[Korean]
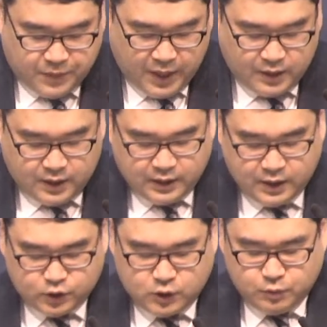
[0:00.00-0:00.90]
빨리
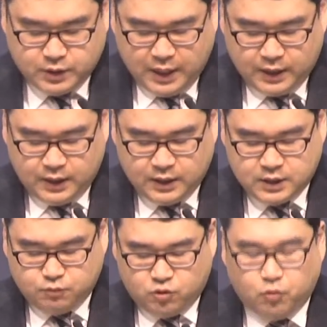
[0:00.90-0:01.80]
예수님을 자기
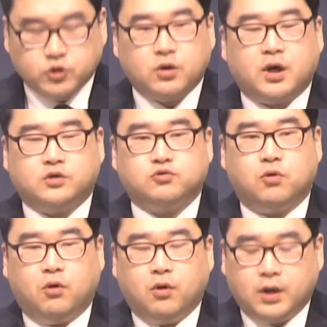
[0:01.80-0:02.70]
집으로
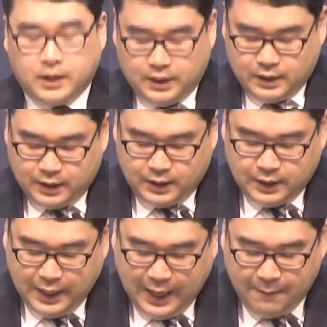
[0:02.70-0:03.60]
모셔가지고
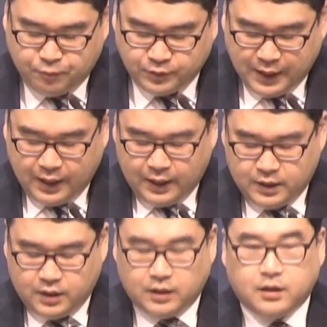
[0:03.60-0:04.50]
이 아픈
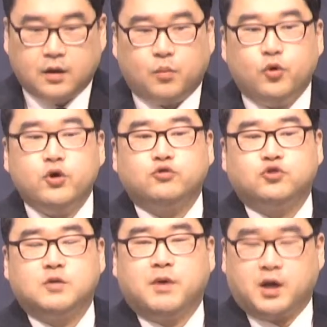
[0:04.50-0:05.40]
딸아이를
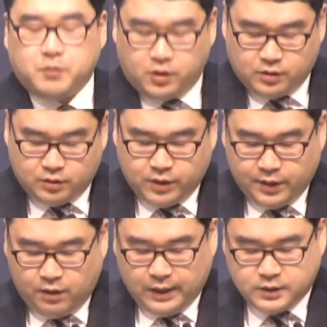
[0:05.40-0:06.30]
보여주기만 하면 될
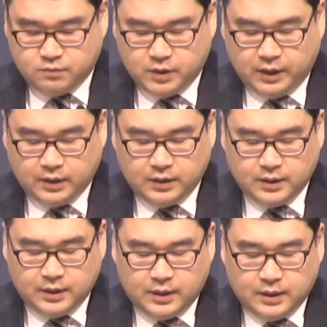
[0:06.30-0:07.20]
것 같습니다.
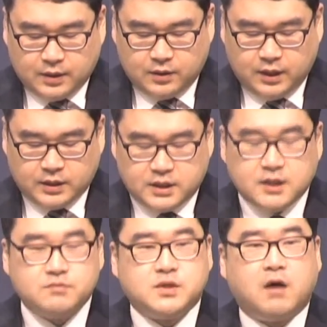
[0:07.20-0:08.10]
그런데
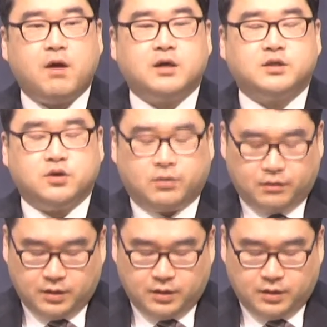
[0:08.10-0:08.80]
지금 상황은요,